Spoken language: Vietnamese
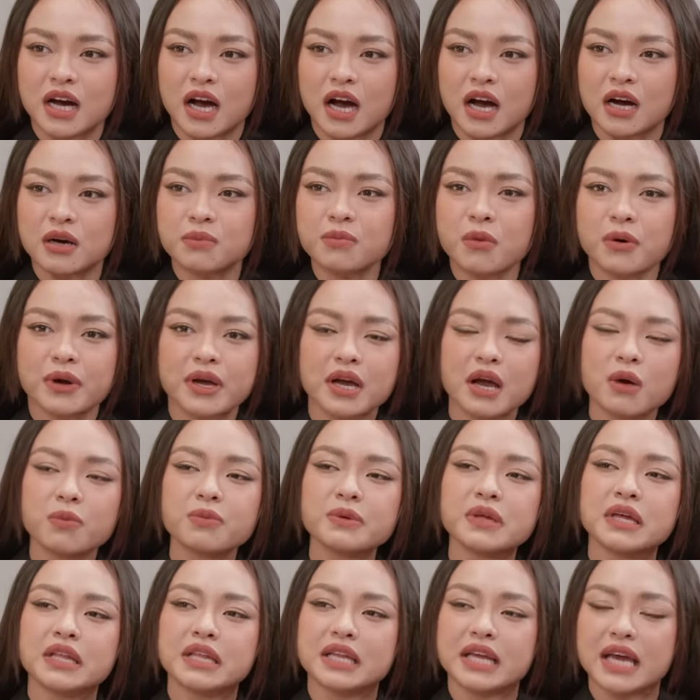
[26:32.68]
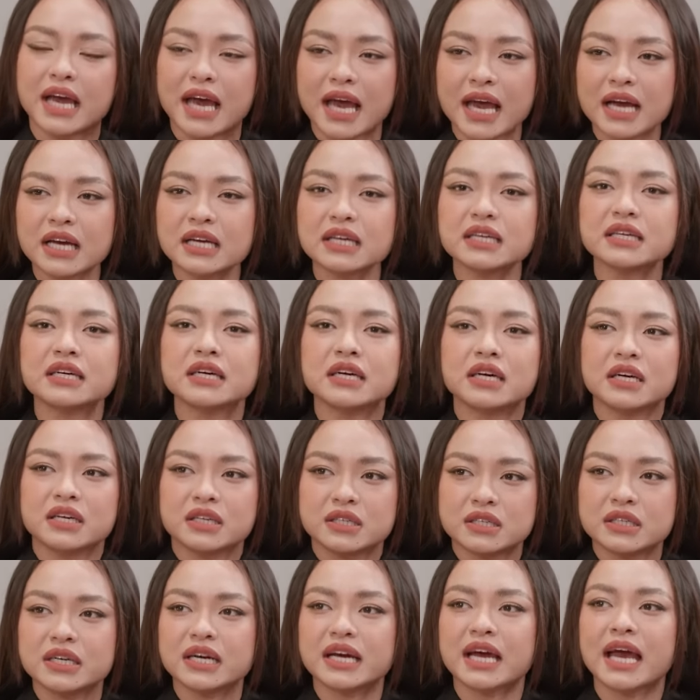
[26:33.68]
ở một cái góc nhìn khác,
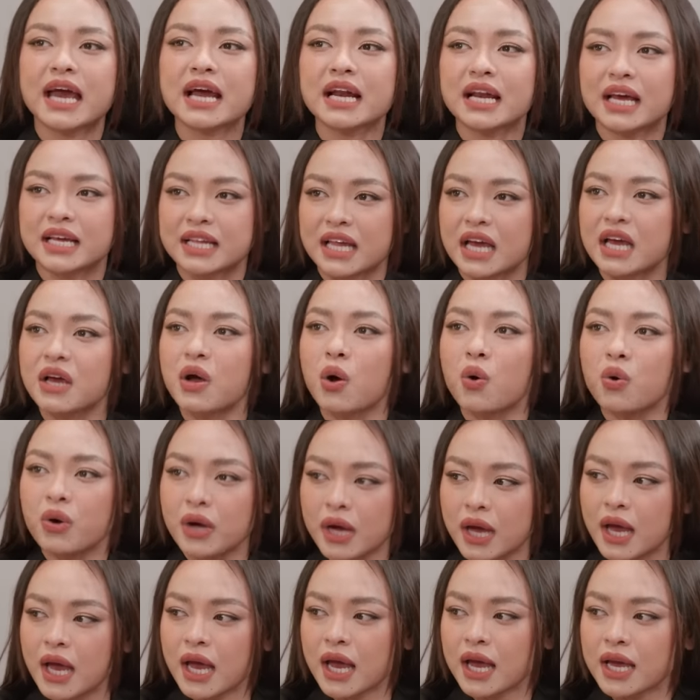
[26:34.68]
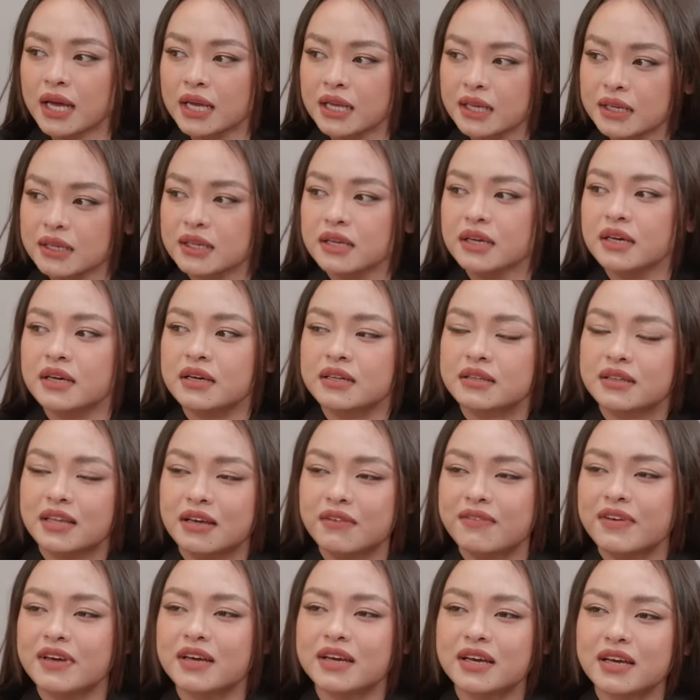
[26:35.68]
người khác lại thấy ok.
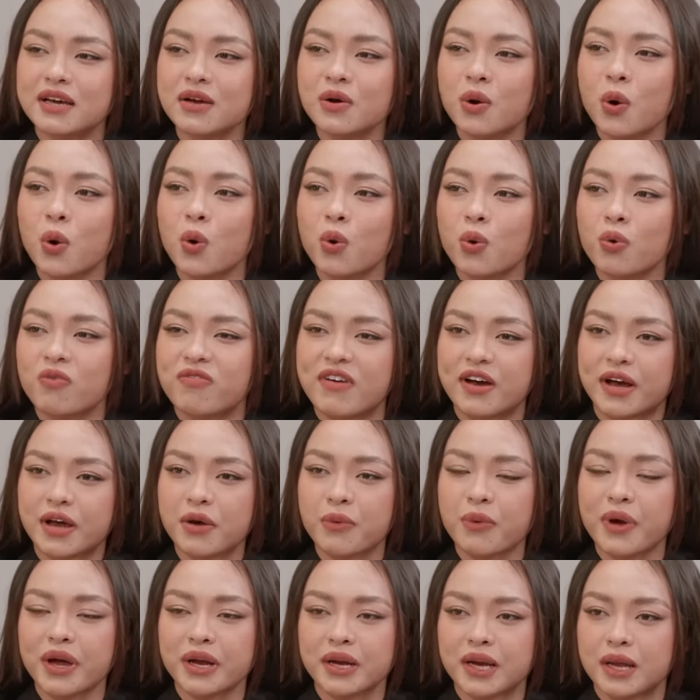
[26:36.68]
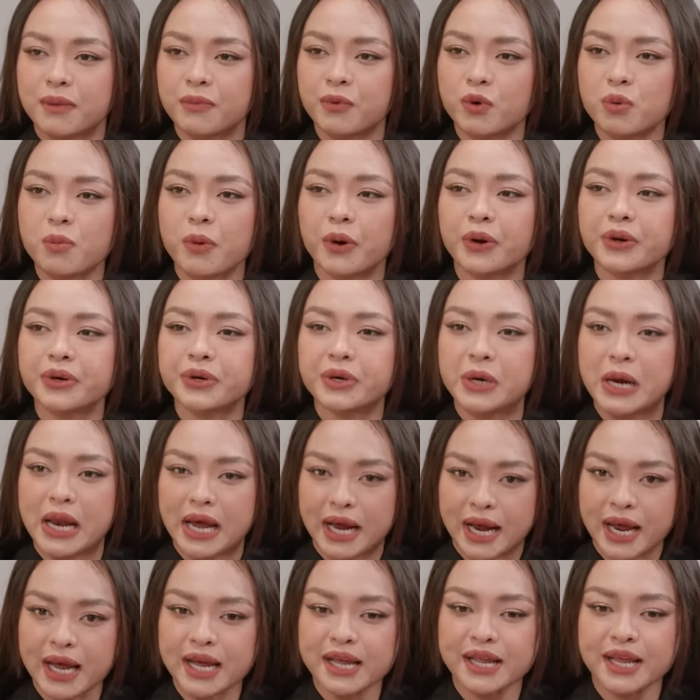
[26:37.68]
Tại vì cái gu và cái quan điểm của mỗi người
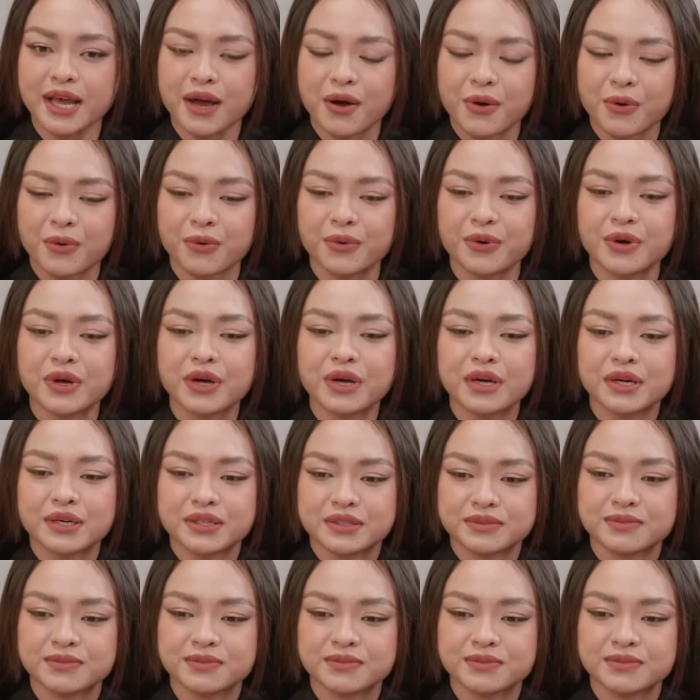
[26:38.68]
là khác nhau đó.